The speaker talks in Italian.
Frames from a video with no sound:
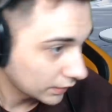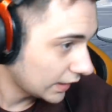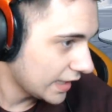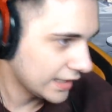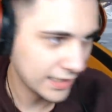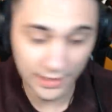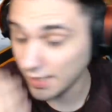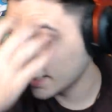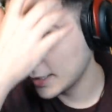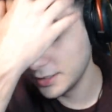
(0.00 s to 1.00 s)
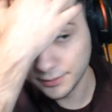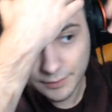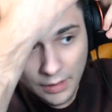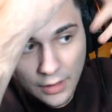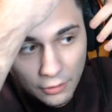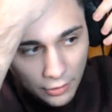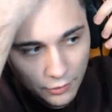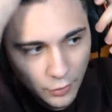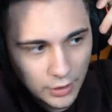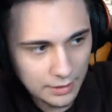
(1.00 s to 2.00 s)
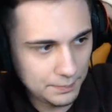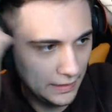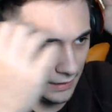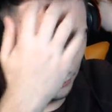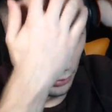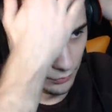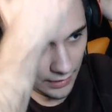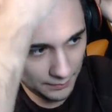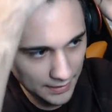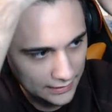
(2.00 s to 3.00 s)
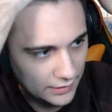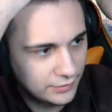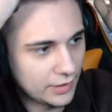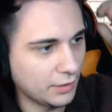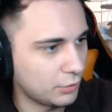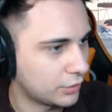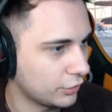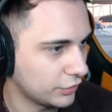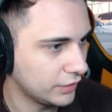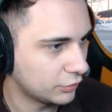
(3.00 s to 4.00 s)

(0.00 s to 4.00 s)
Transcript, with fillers: Raga, raga, quando avrò i capelli blu veramente sarà qualcosa di